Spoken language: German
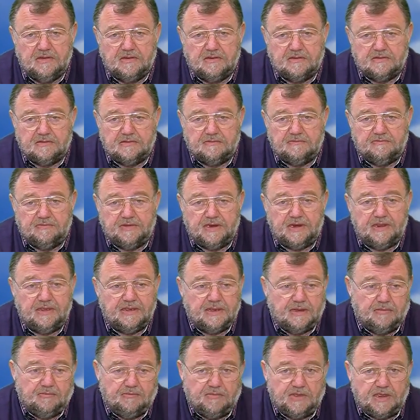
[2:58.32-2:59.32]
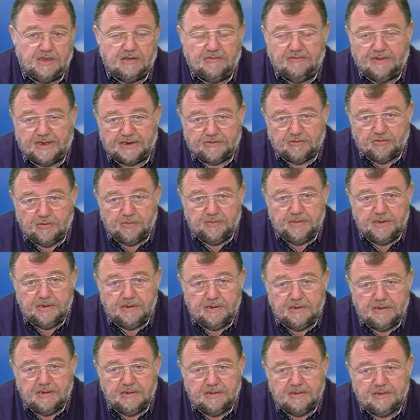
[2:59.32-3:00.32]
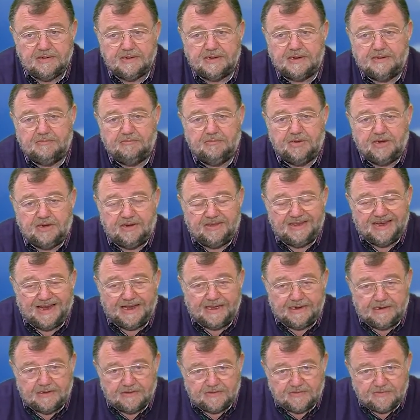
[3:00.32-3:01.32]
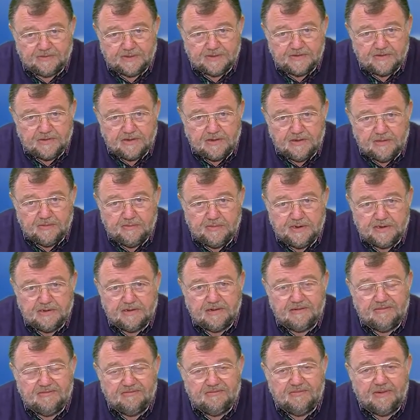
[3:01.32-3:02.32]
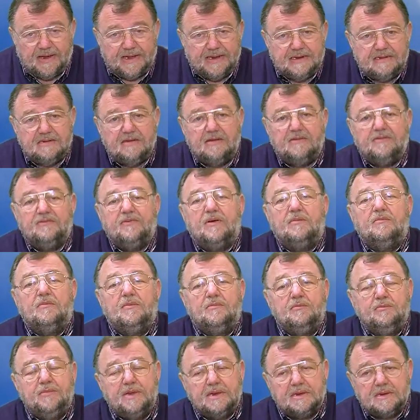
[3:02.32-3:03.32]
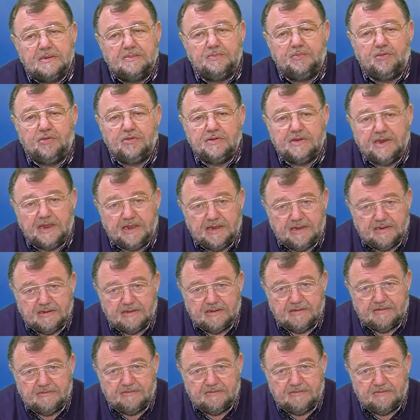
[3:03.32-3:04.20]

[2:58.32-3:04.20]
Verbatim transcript: Äh, wenn ich am Äquator bin, dann bin ich 21 Kilometer weiter vom Mittelpunkt der Erde